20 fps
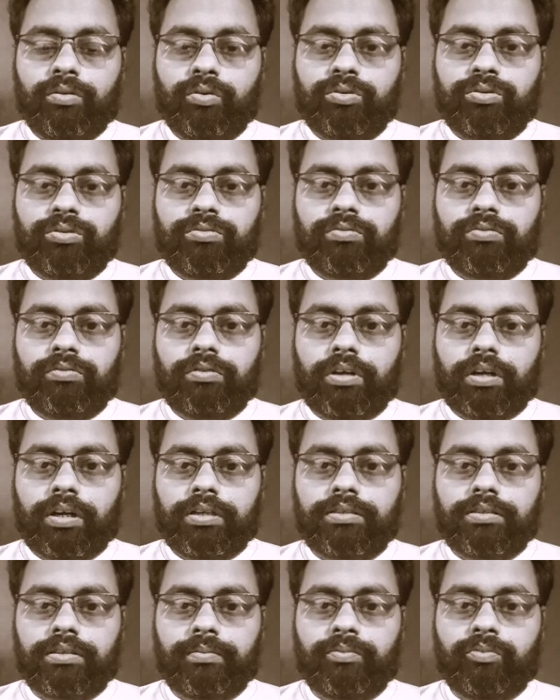दोस्तों
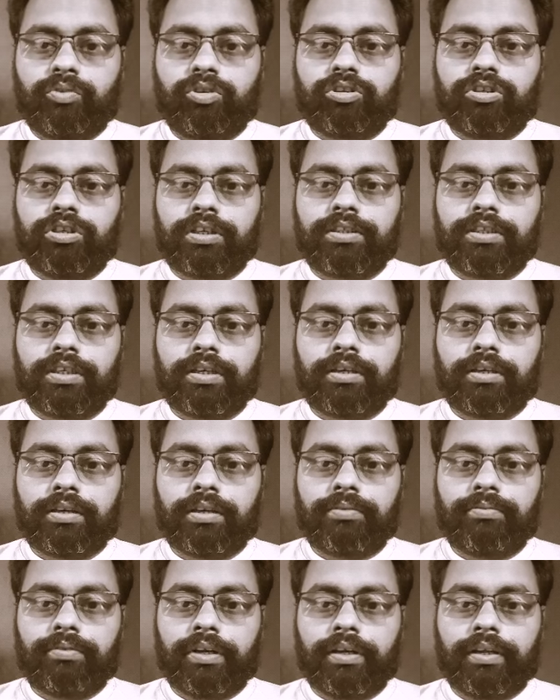आज हम लोग चर्चा
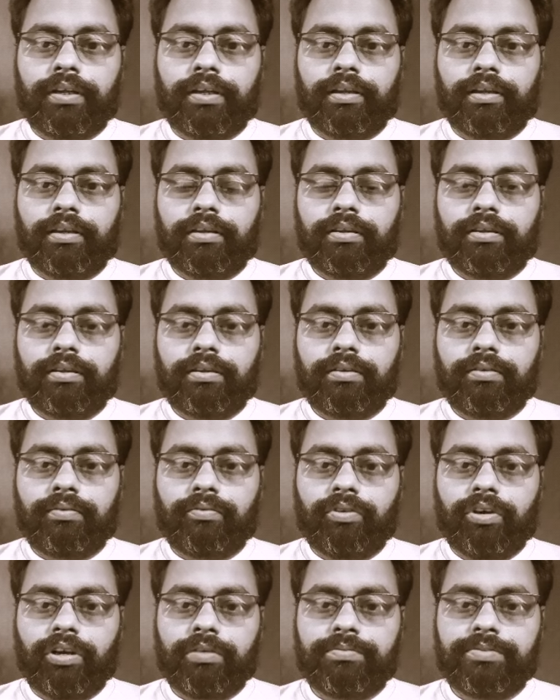करने वाले हैं
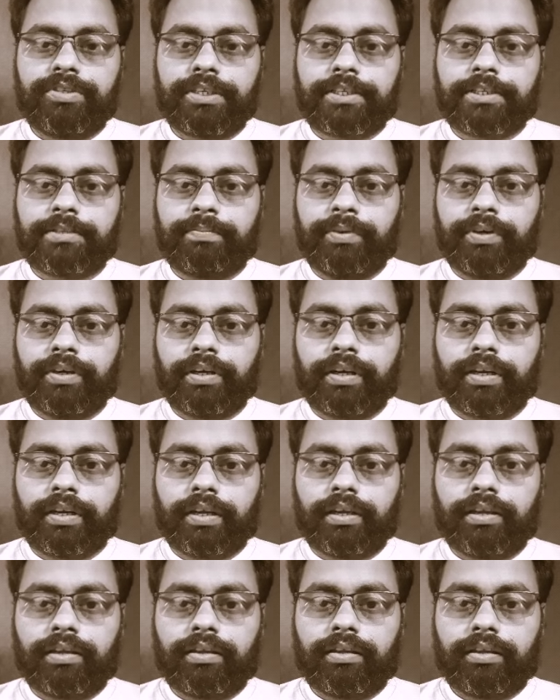विलियम शेक्सपियर
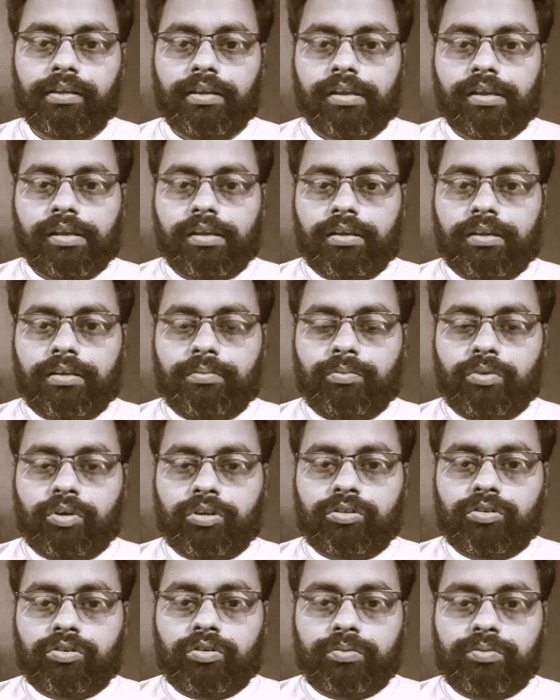के
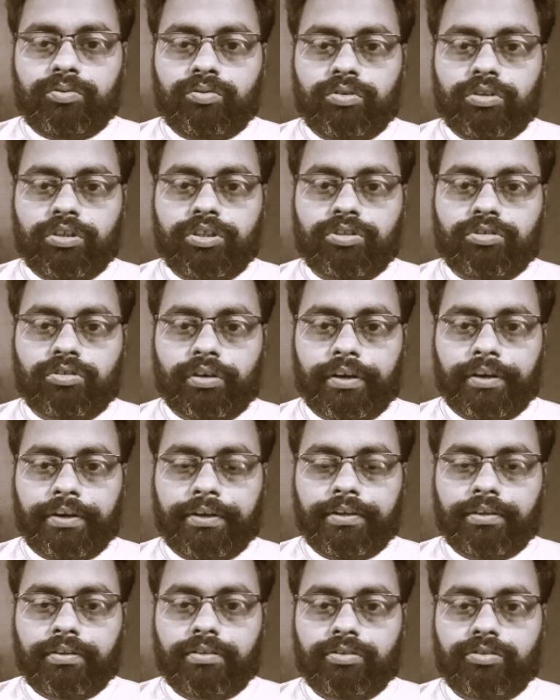बहुत खूबसूरत
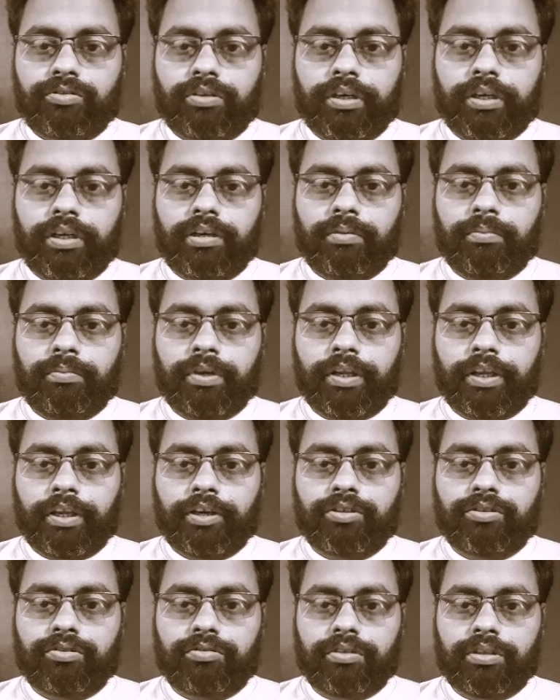सोनेट सोनेट नंबर
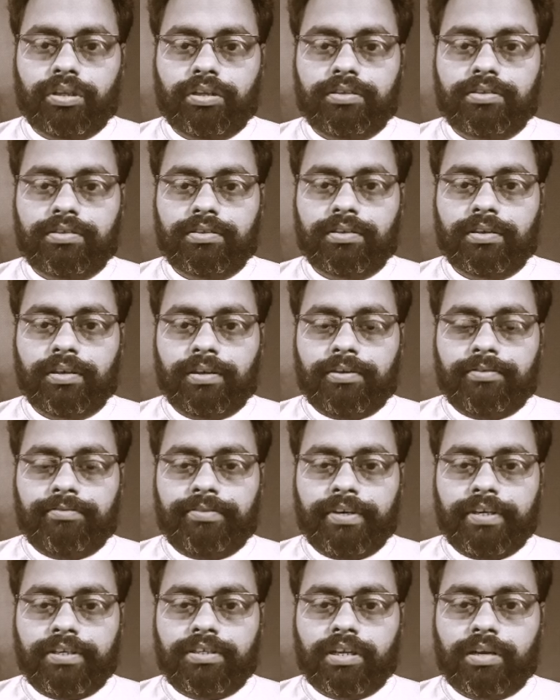130
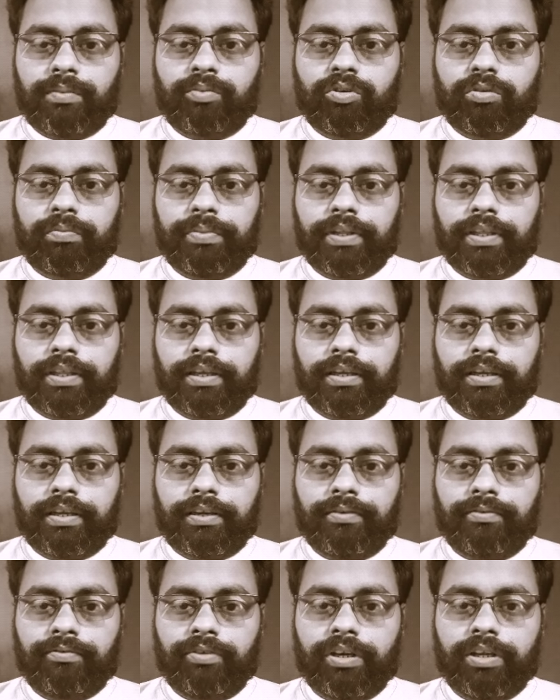फ्रेंड्स आपको पता
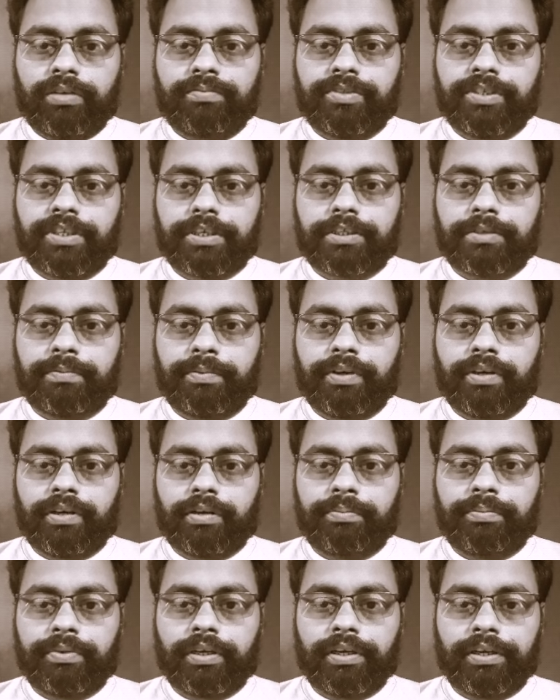है विलियम शेक्सपियर
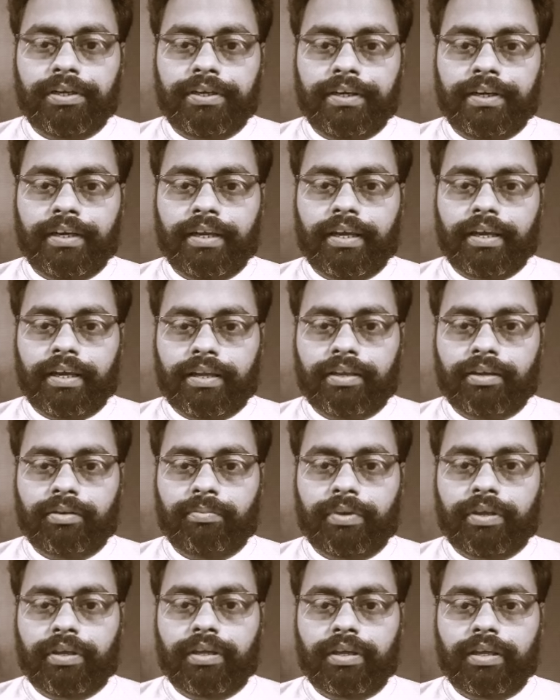अपने लिटरेरी
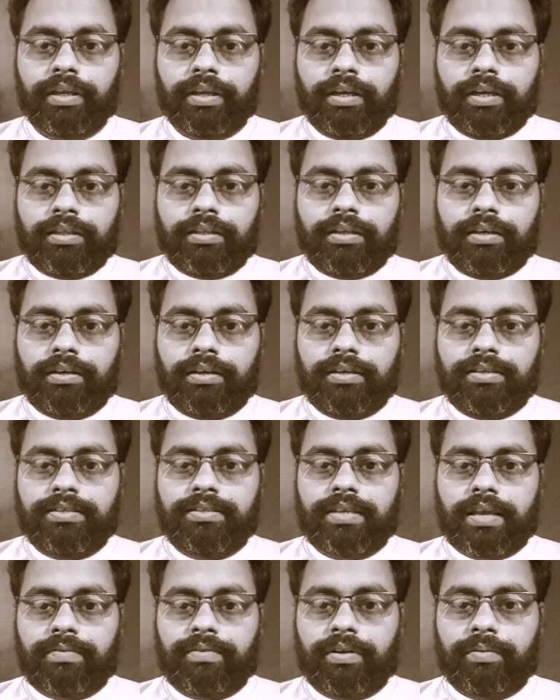करियर में
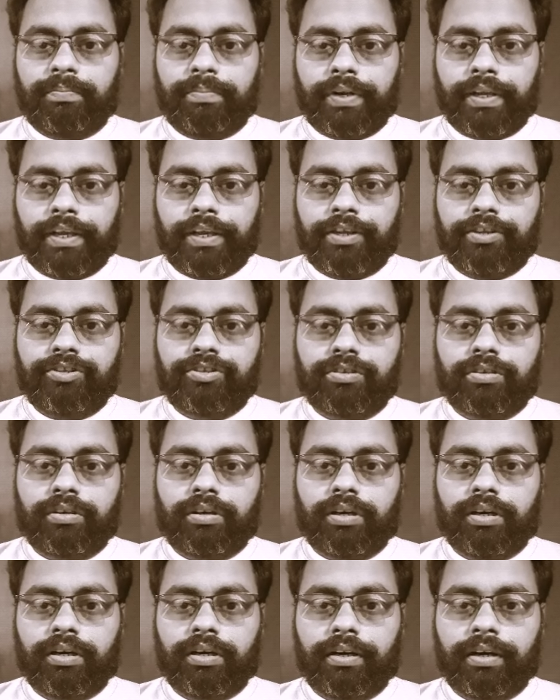37 प्लेज
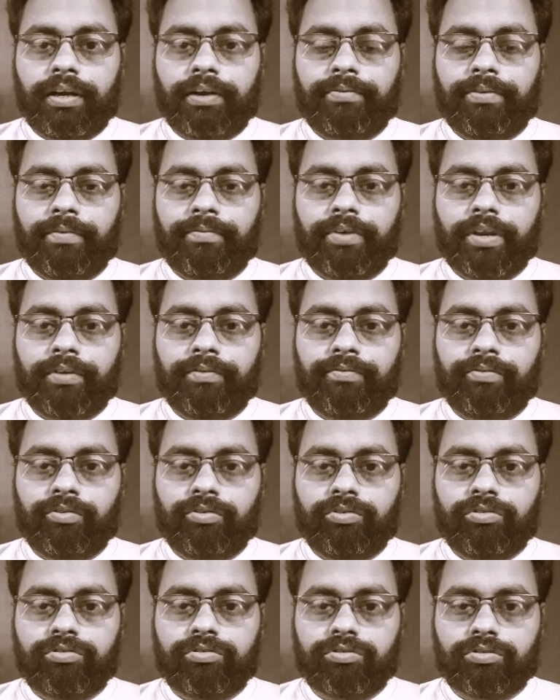
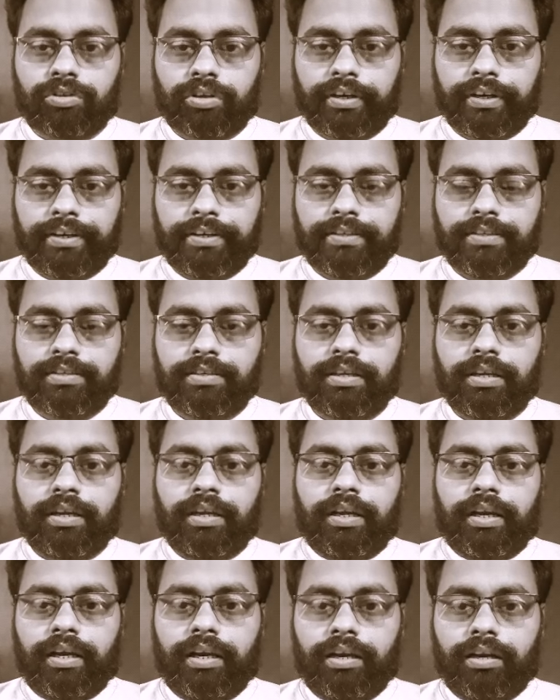154 सोनेट्स
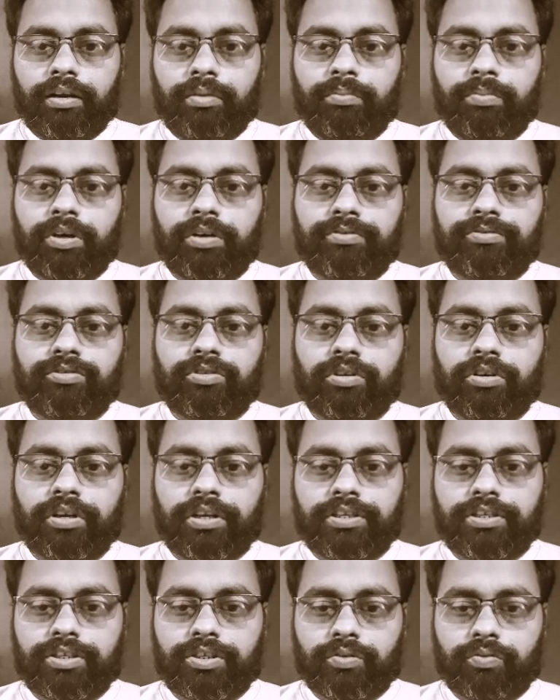एंड अ नंबर ऑफ
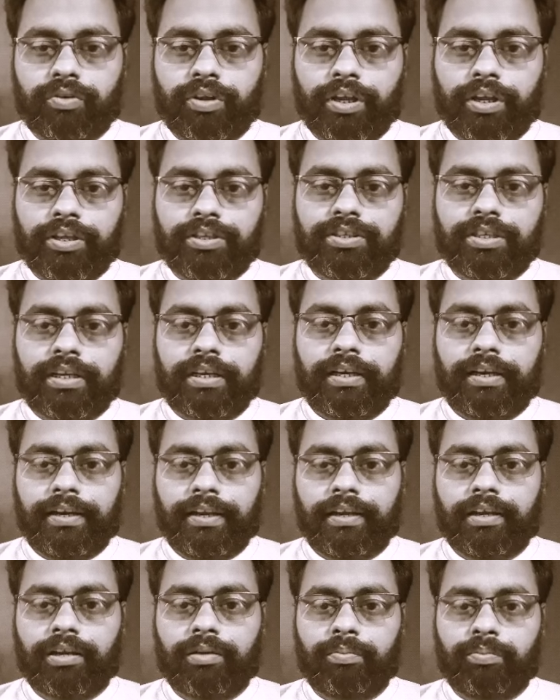शॉर्ट स्टोरीज एंड
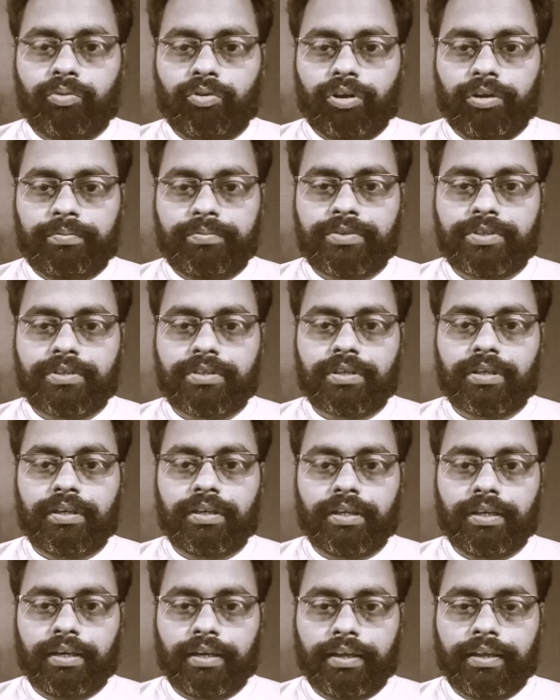लिरिकल पोएम्स
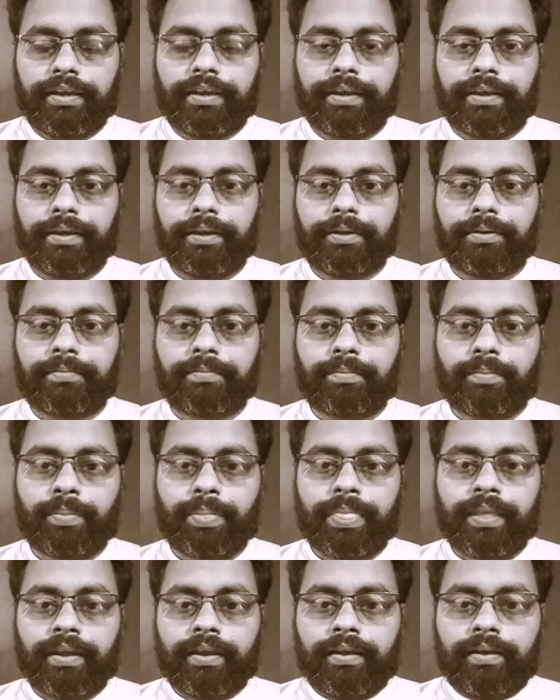ये लिखे हैं
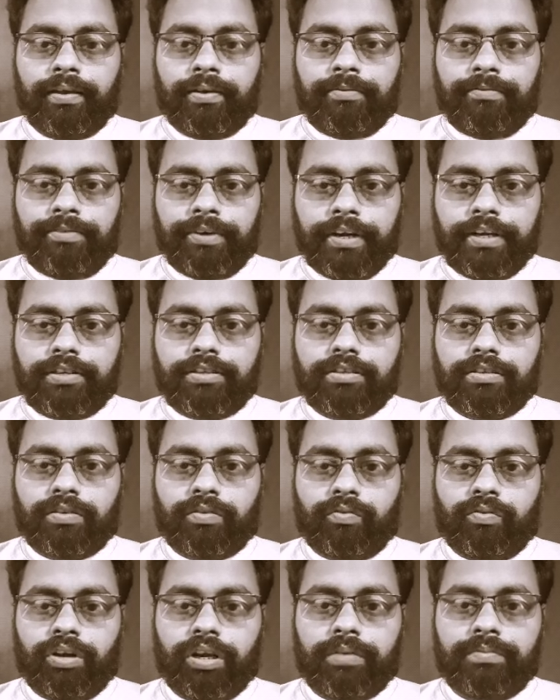फ्रेंड्स
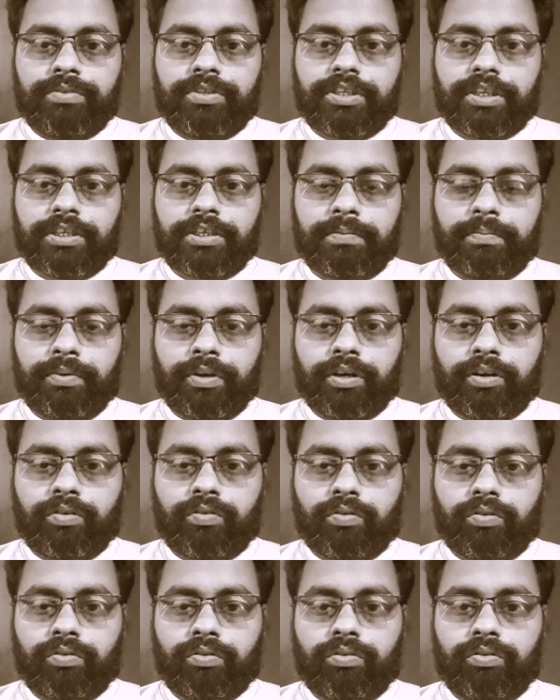विलियम शेक्सपियर
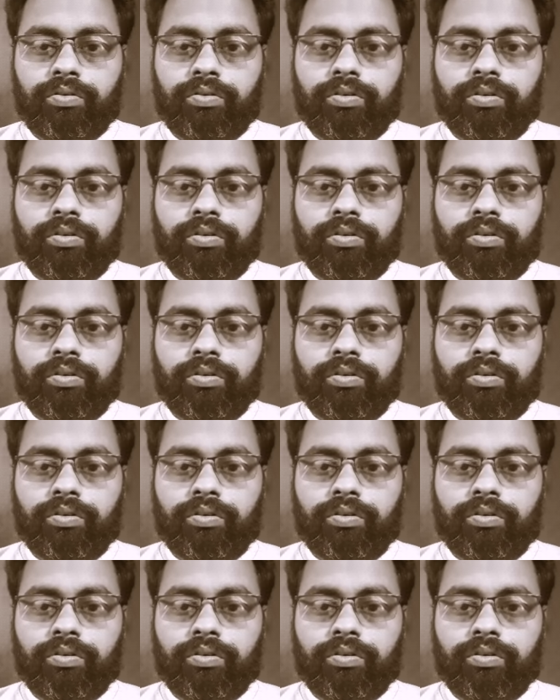को